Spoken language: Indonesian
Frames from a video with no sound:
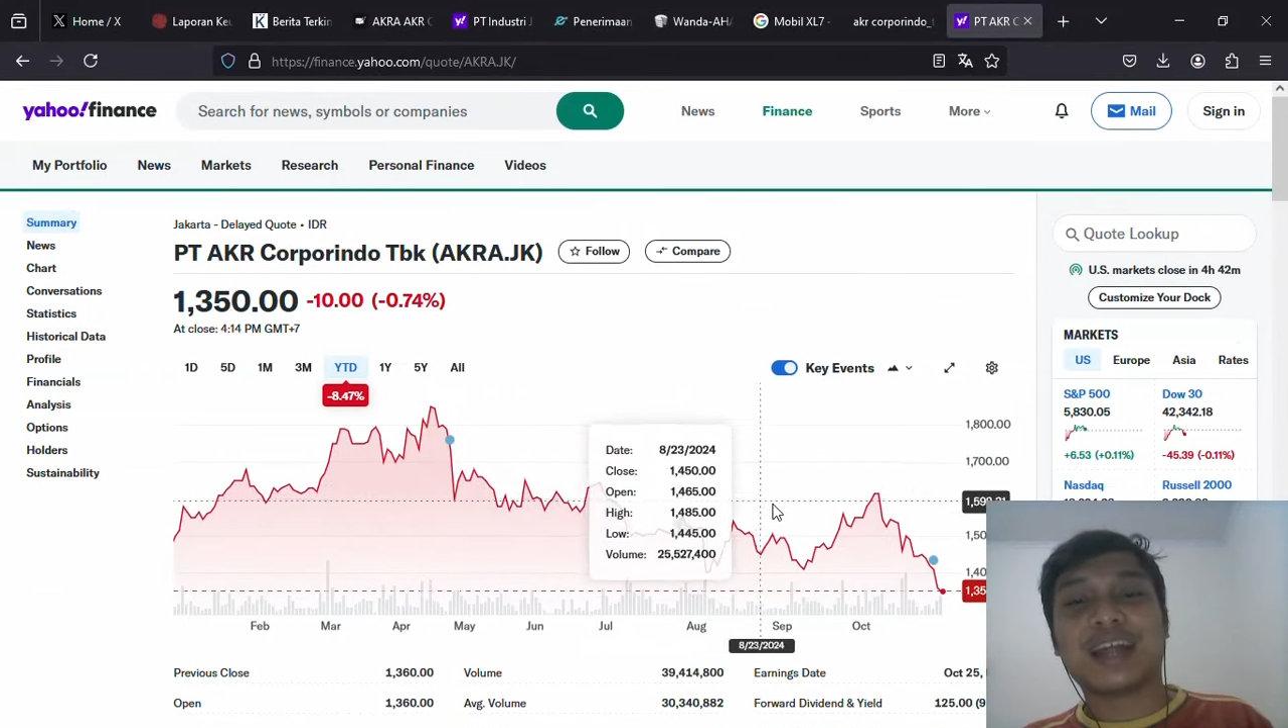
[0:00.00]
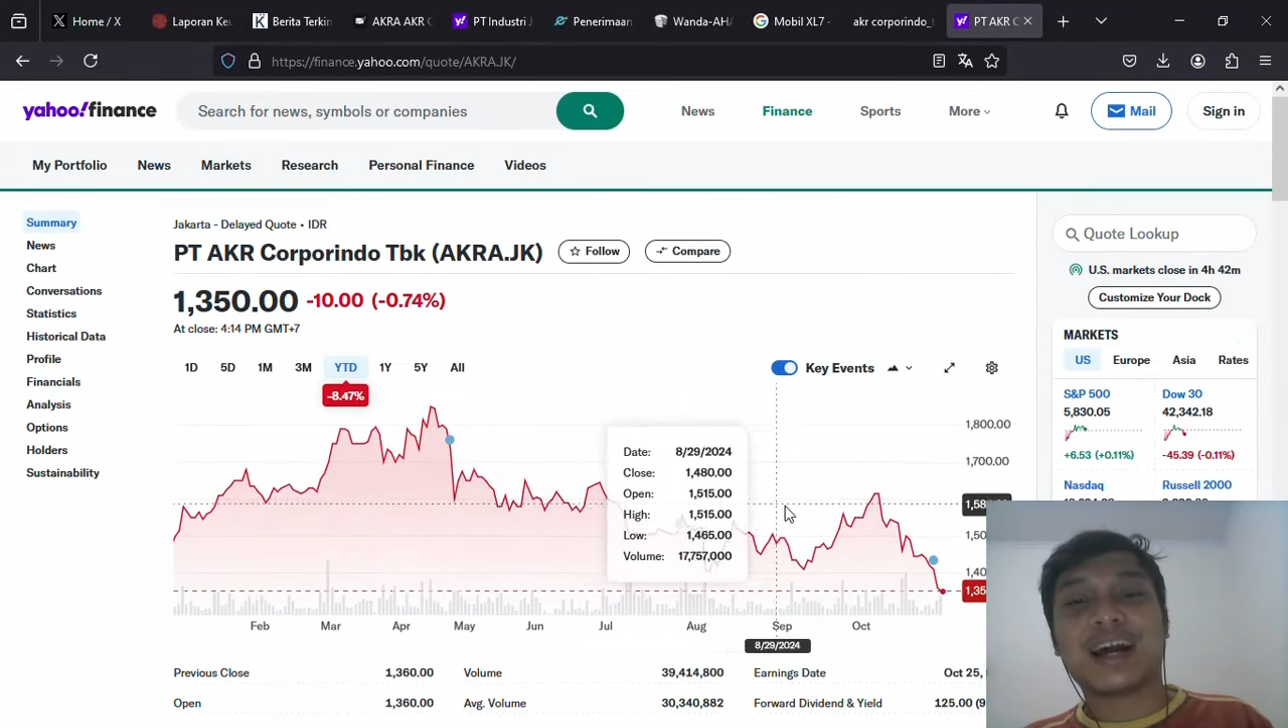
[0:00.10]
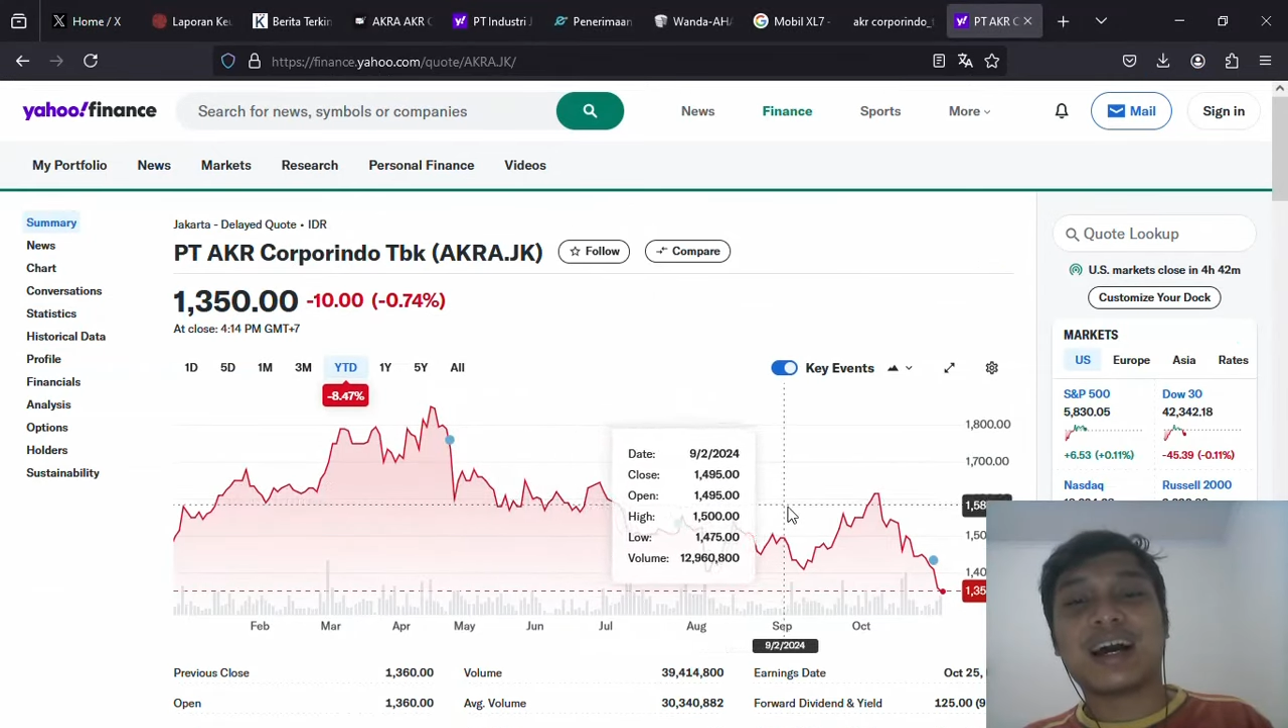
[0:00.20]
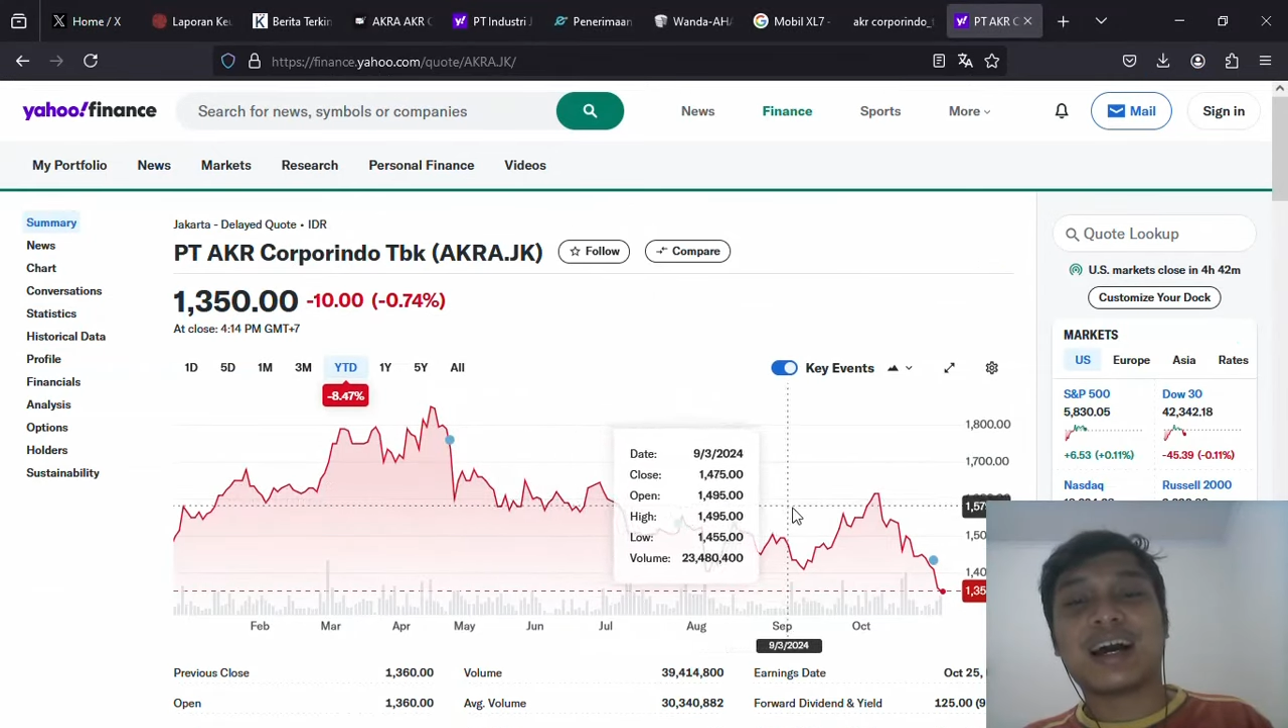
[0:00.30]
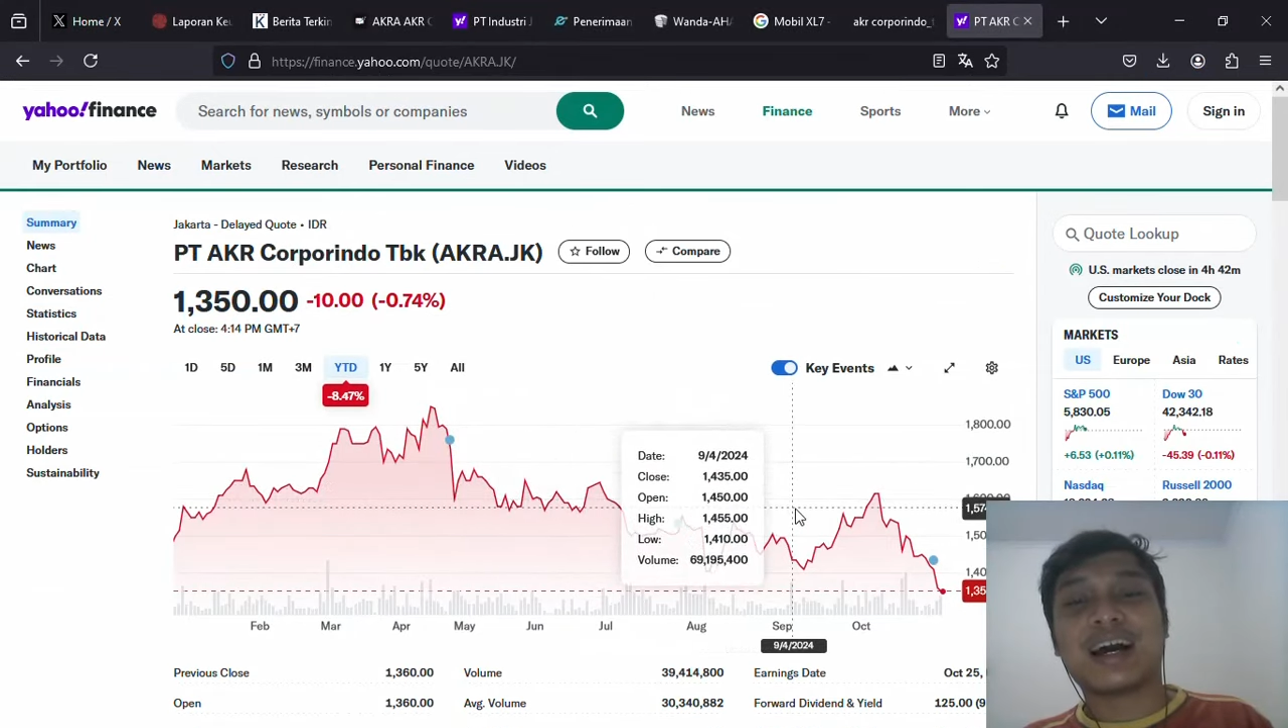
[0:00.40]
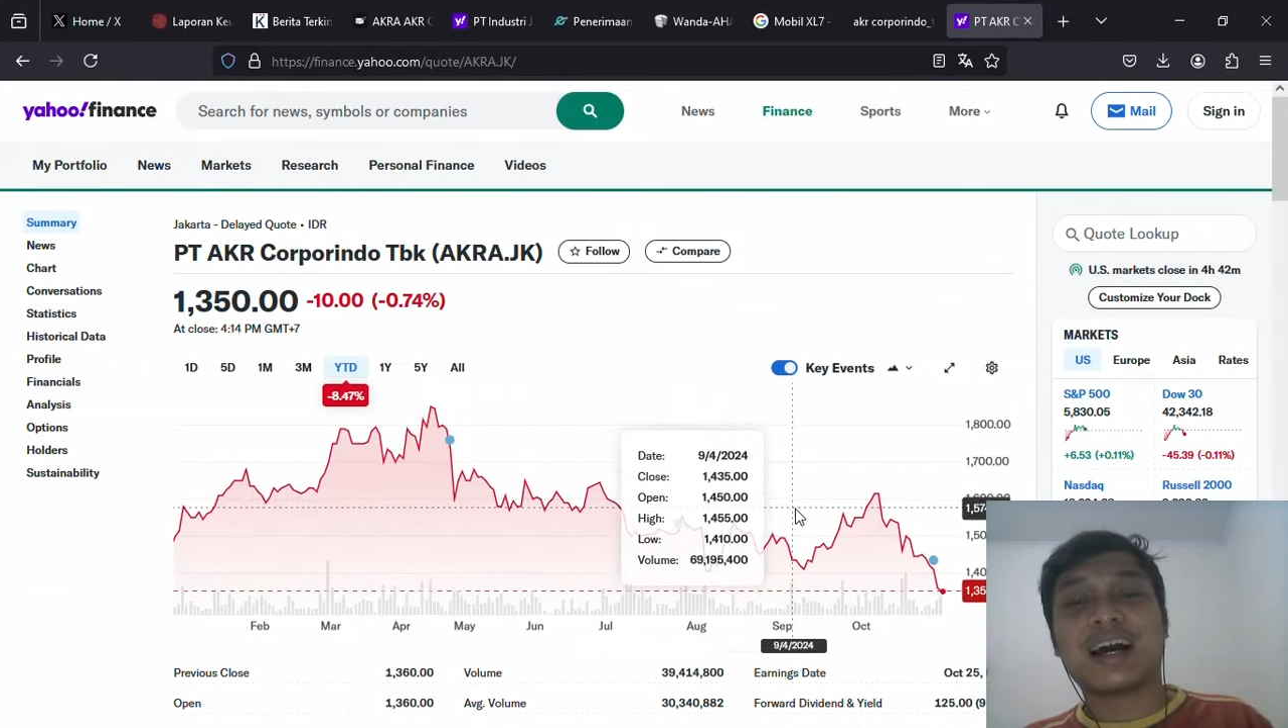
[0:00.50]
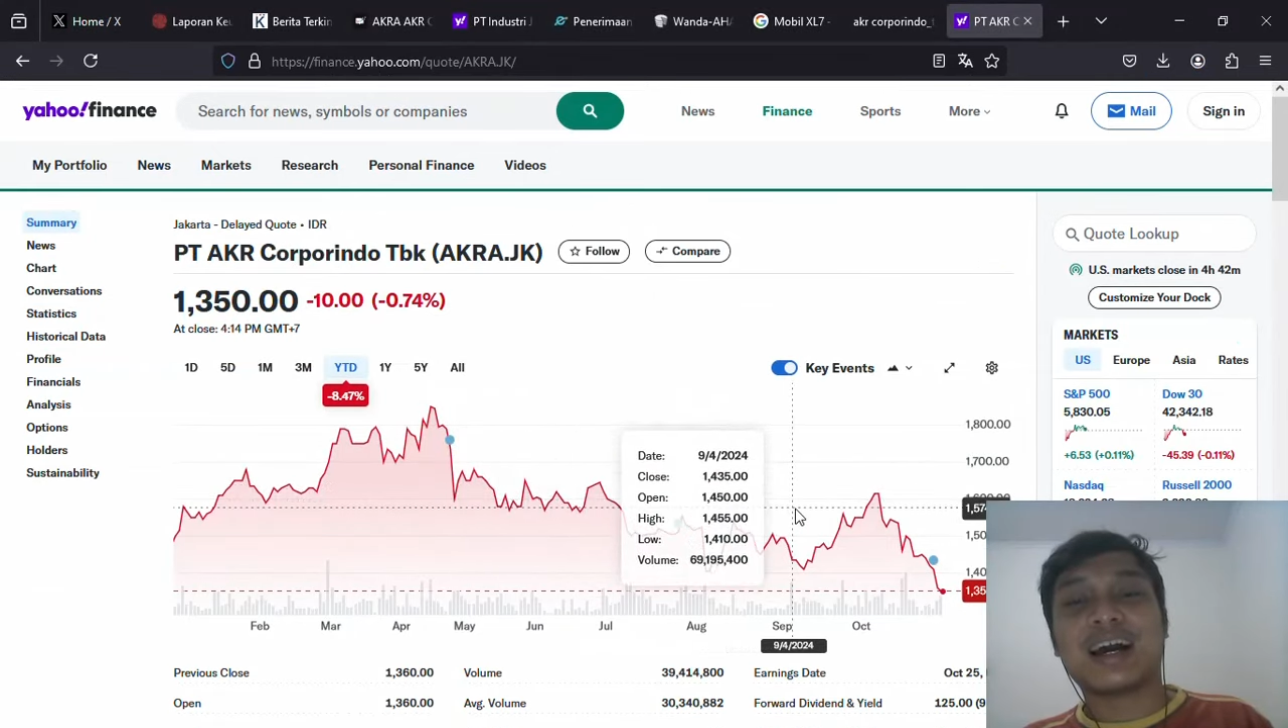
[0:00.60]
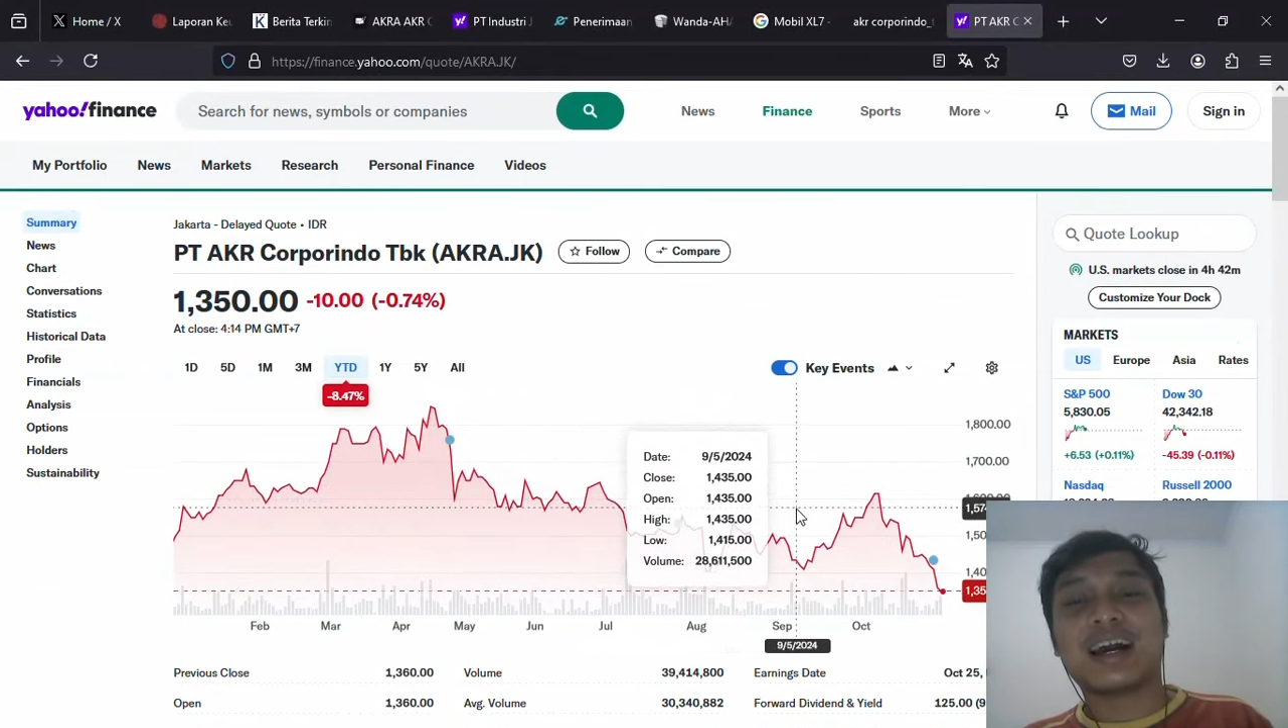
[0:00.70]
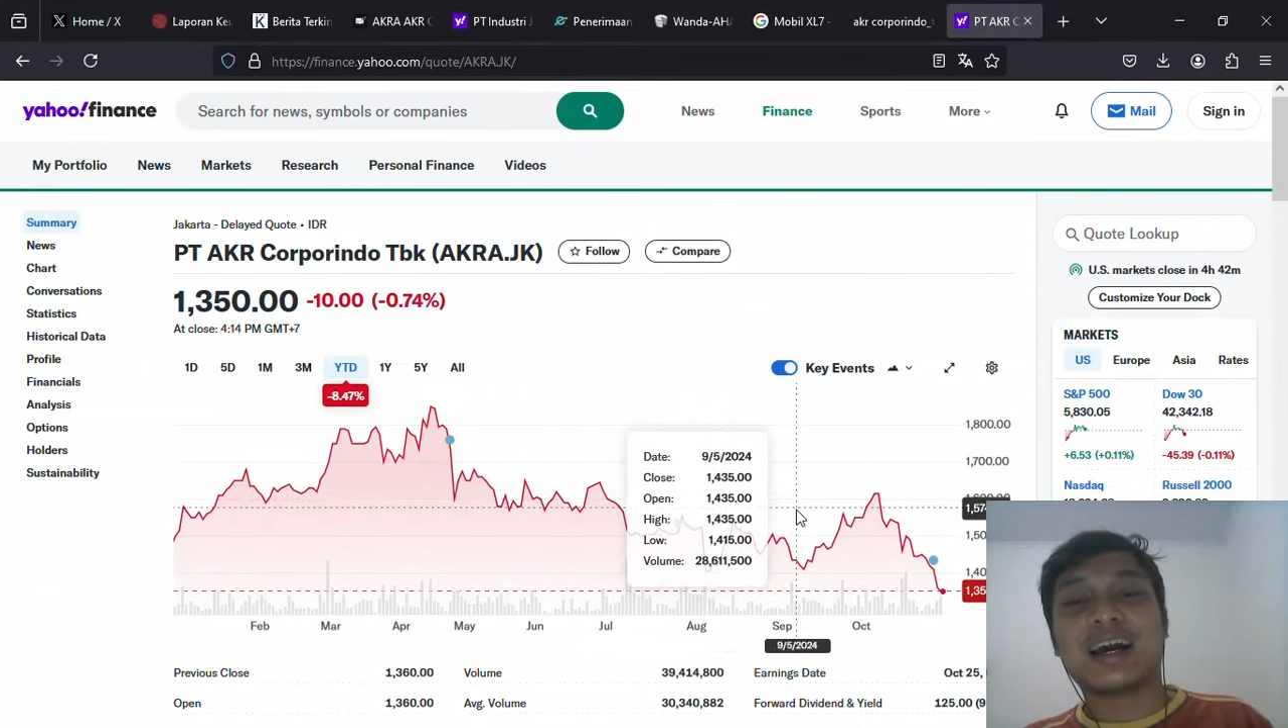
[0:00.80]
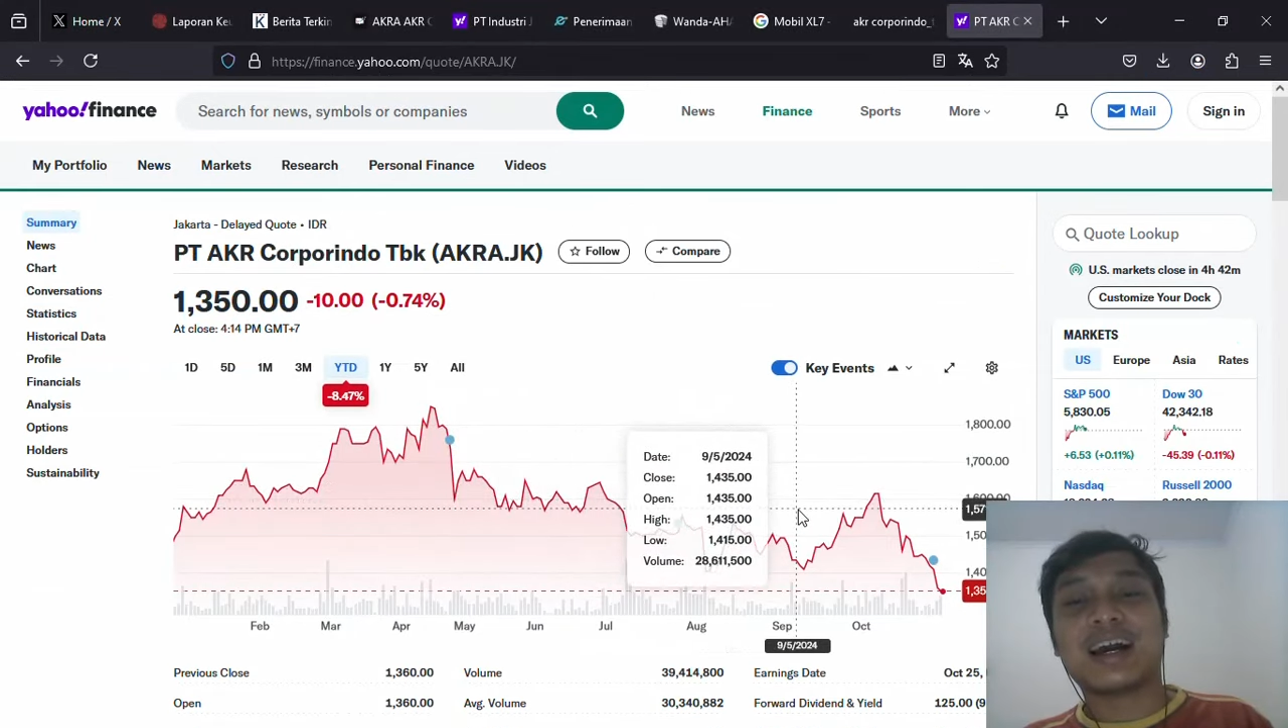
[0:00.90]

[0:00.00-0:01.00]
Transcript: tanggal